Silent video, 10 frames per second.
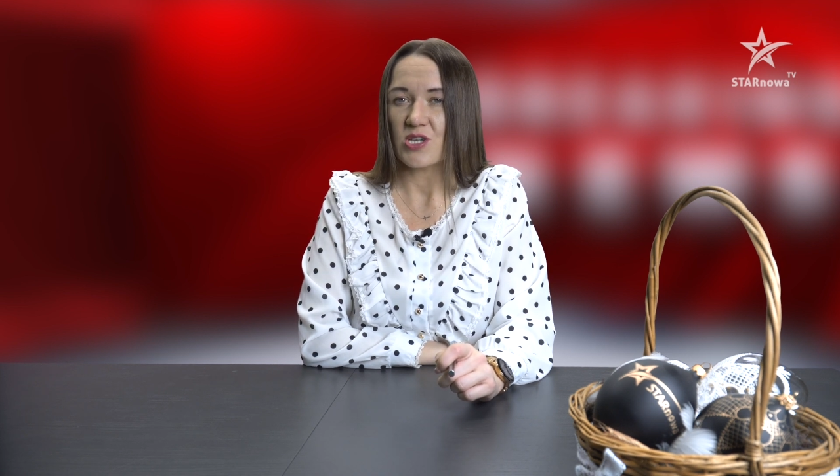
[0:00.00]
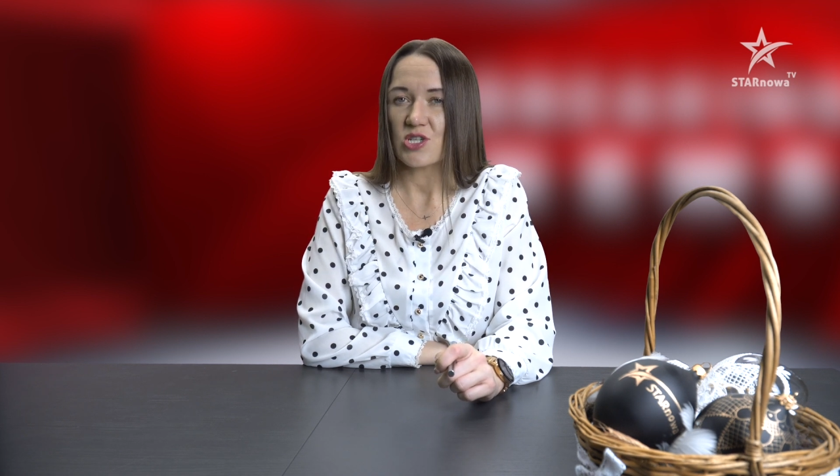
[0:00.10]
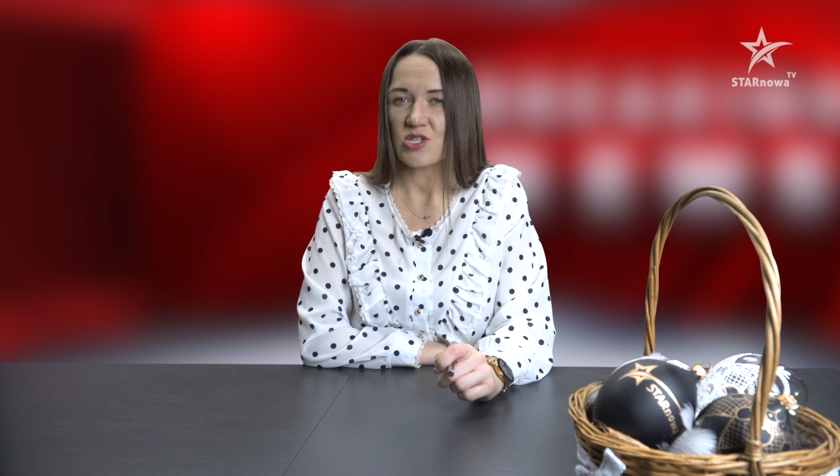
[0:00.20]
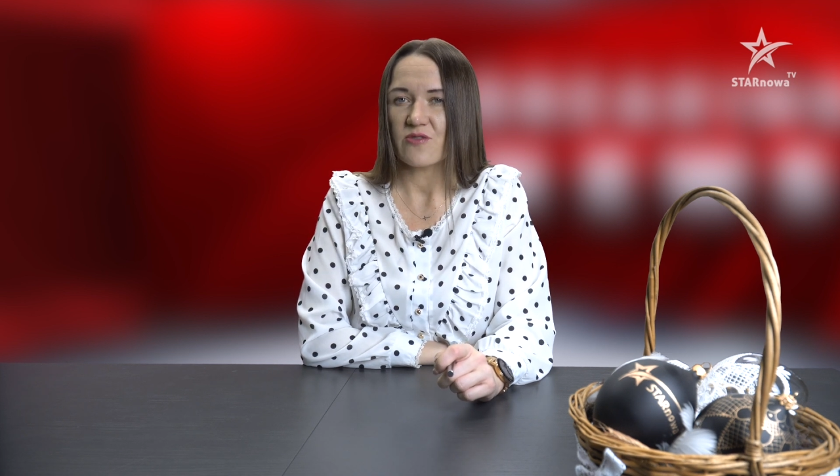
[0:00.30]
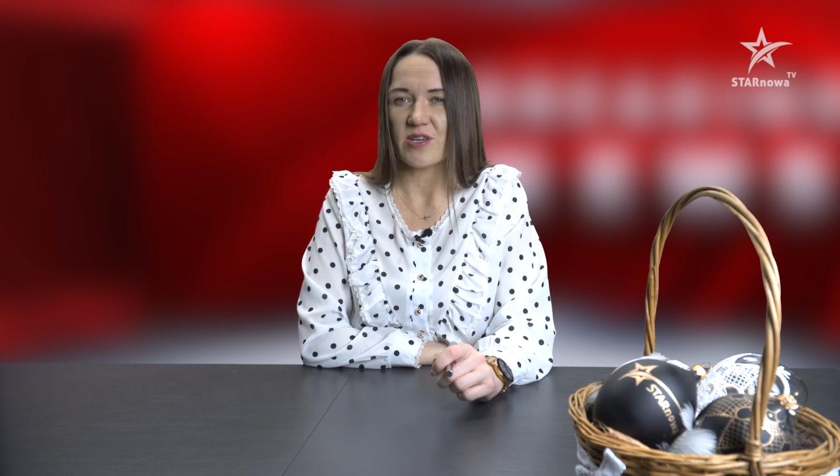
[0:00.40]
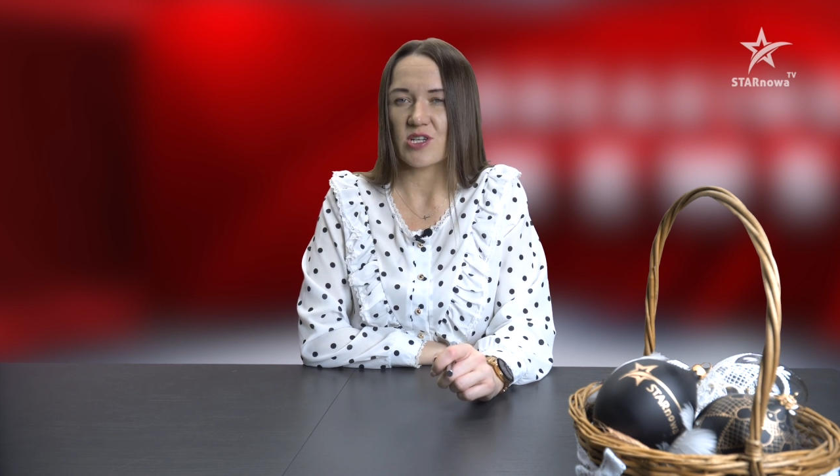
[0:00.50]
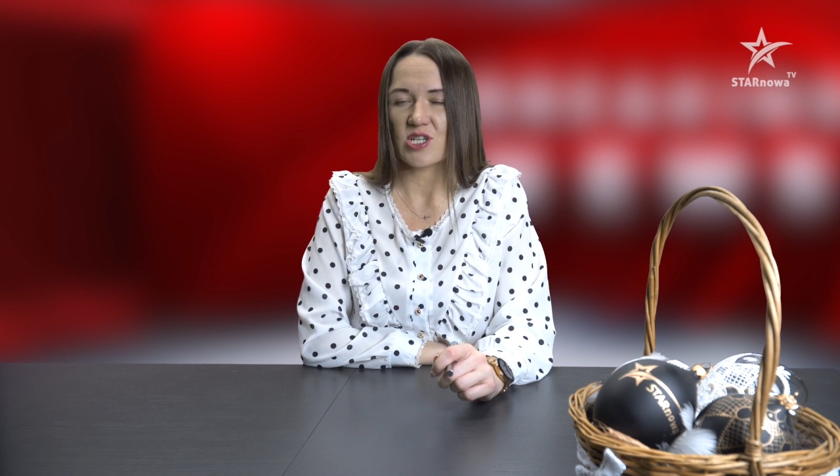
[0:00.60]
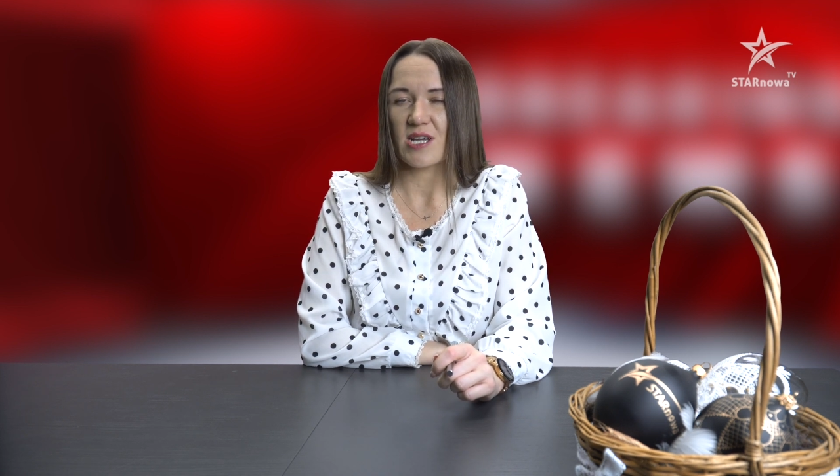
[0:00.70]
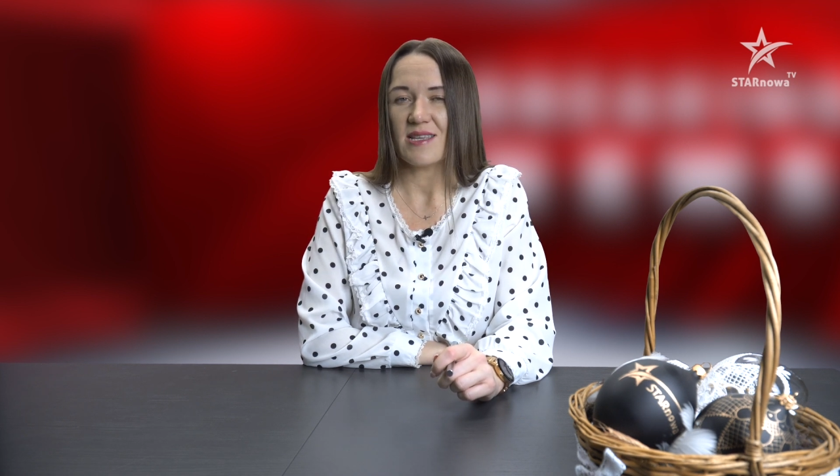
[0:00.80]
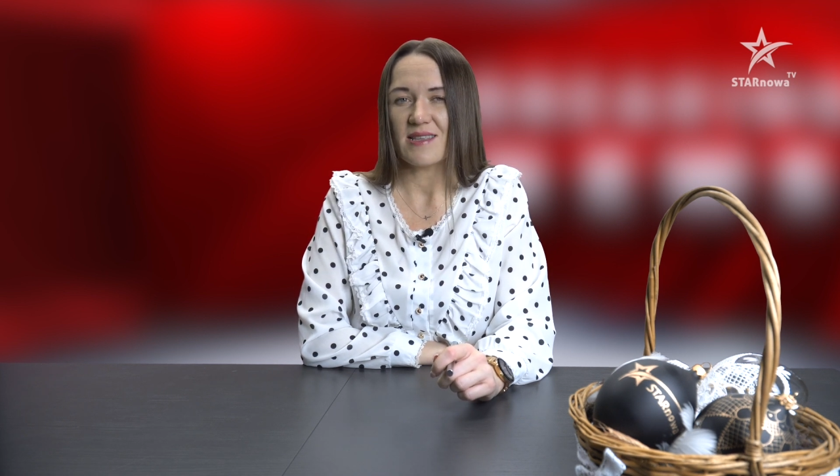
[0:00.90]
jeszcze
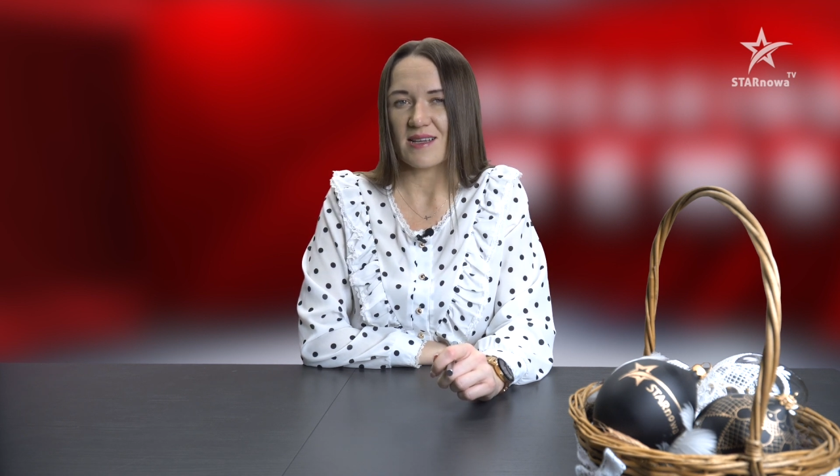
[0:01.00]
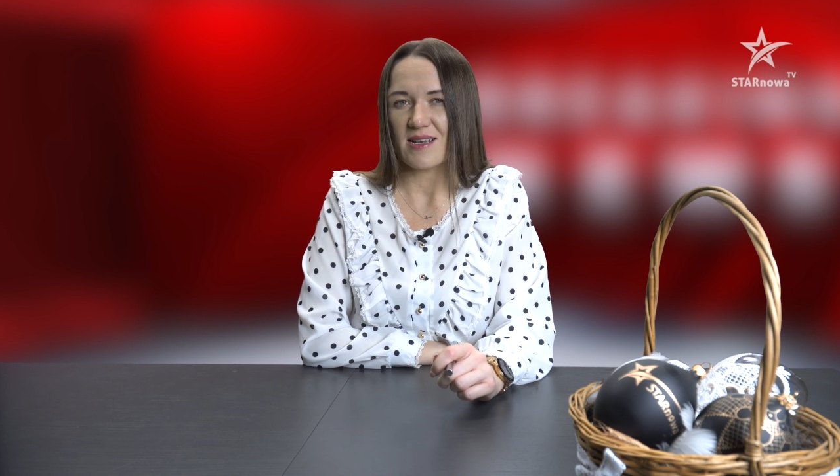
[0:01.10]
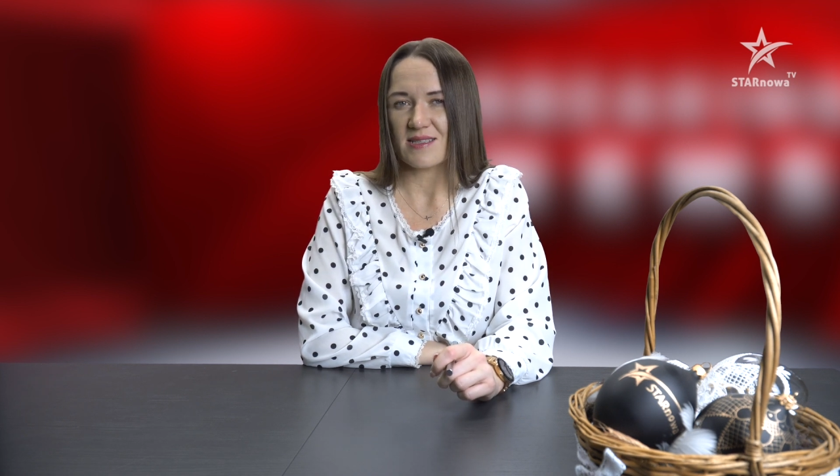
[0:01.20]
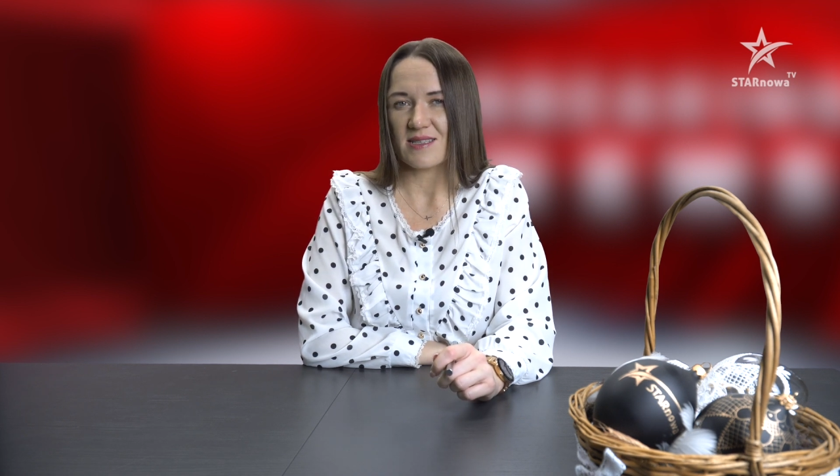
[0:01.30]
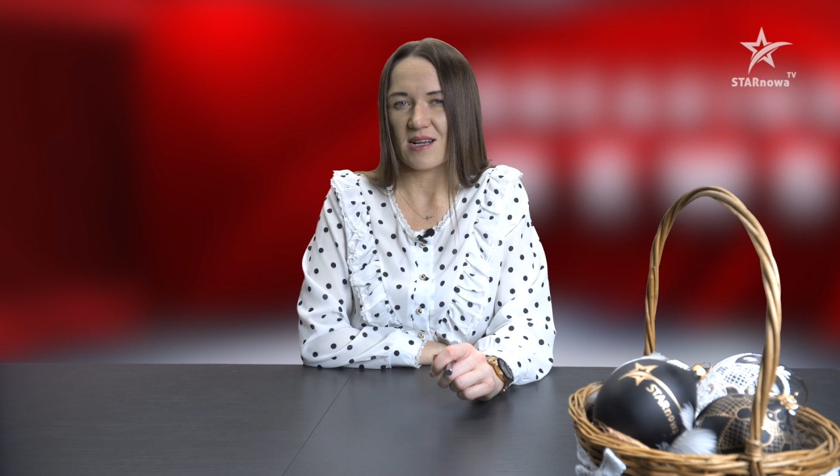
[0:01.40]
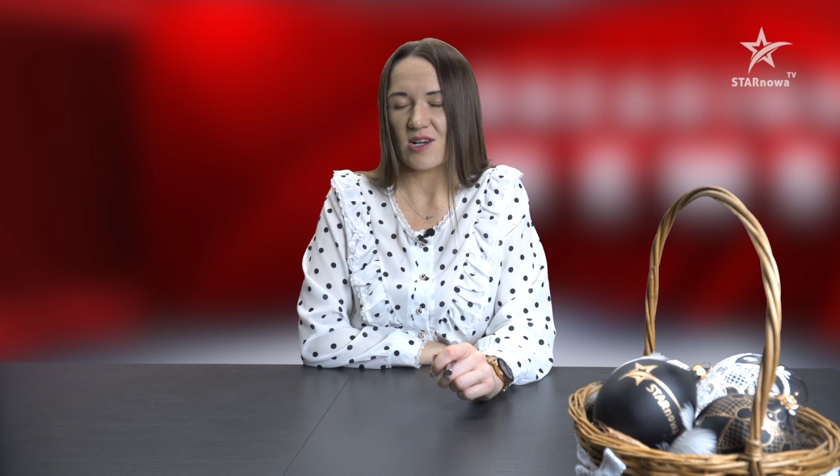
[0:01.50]
większa integracja